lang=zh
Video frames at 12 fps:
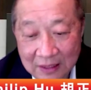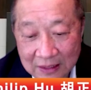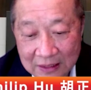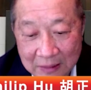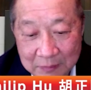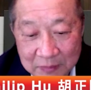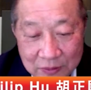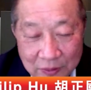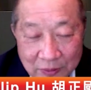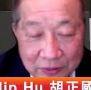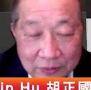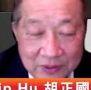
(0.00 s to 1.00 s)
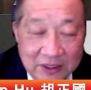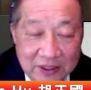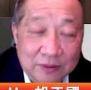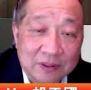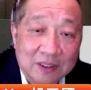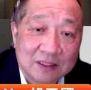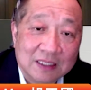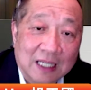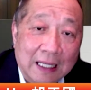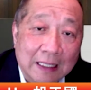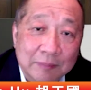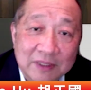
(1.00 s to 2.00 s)
它是他们有一种系统
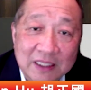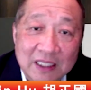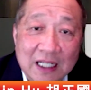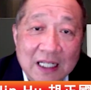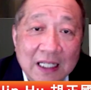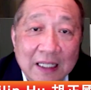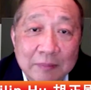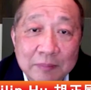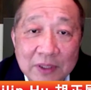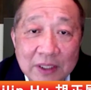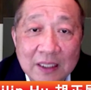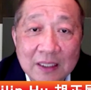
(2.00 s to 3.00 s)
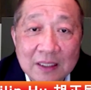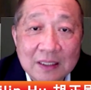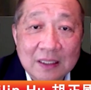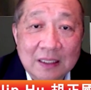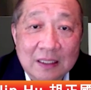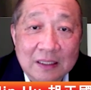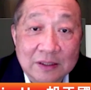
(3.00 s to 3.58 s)
叫 DIME D I M E，